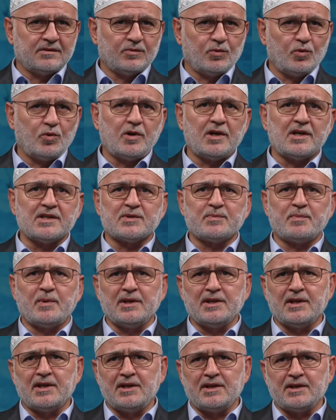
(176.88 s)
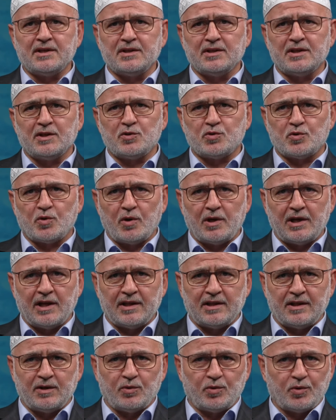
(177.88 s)
Ukaz Panayırı'nda
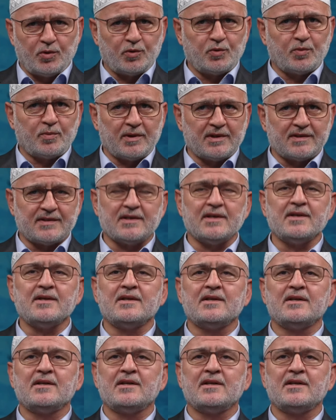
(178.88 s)
söylediği hutbesi,